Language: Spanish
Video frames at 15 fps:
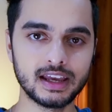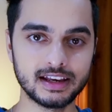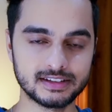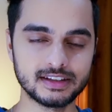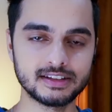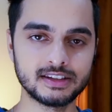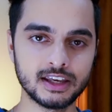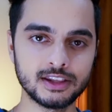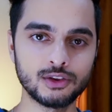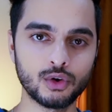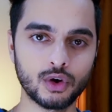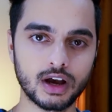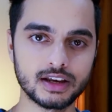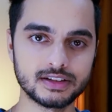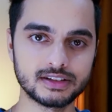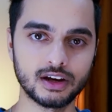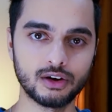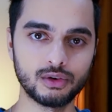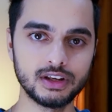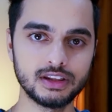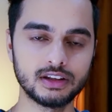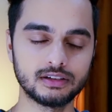existiendo hasta
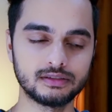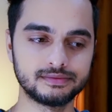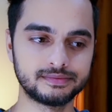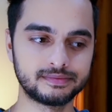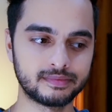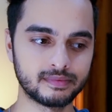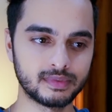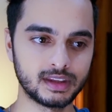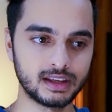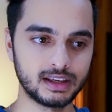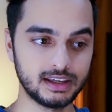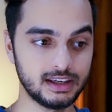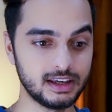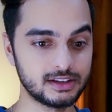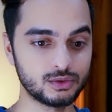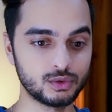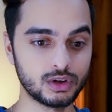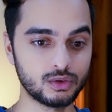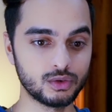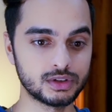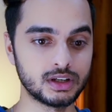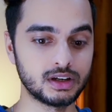ahorita. Y es una
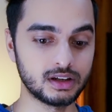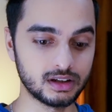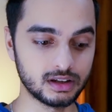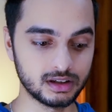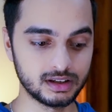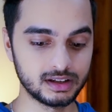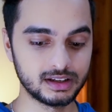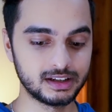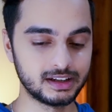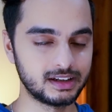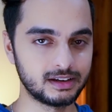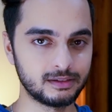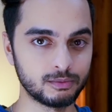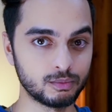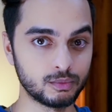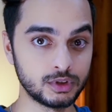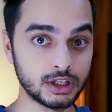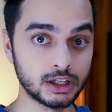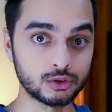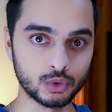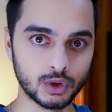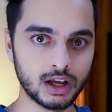cosa
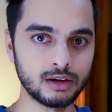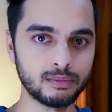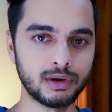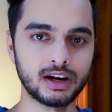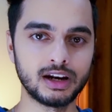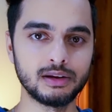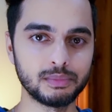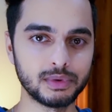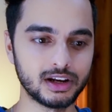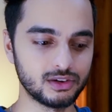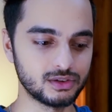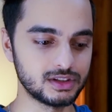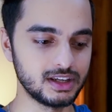natural para limpiar los